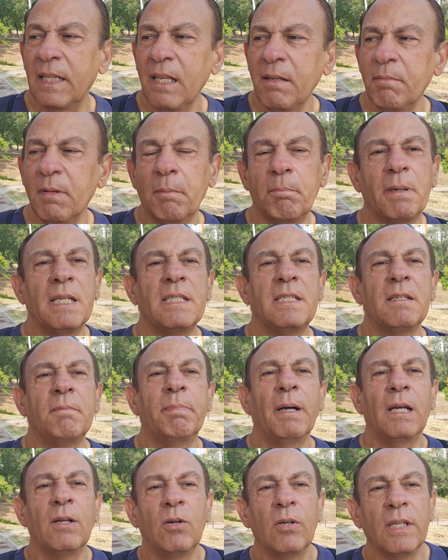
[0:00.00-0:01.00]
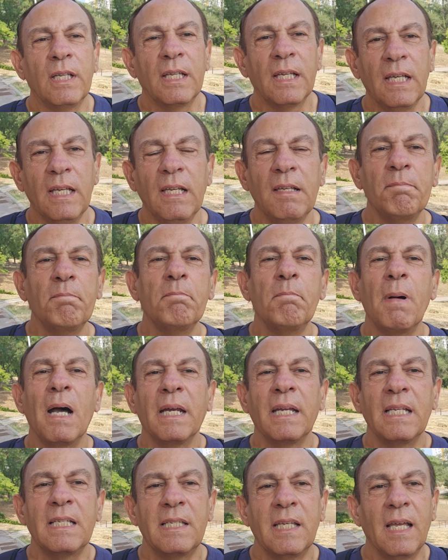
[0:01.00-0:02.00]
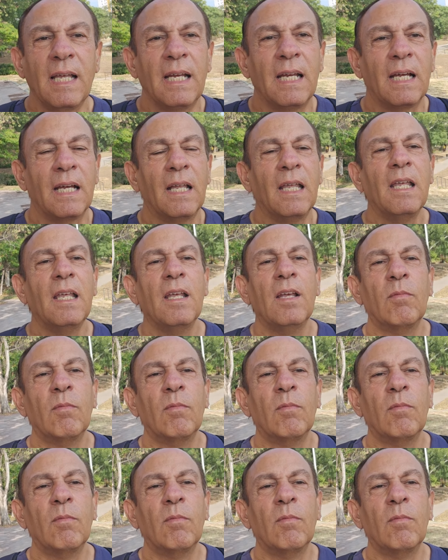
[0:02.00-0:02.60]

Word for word: tema principal hoy que es Marisela.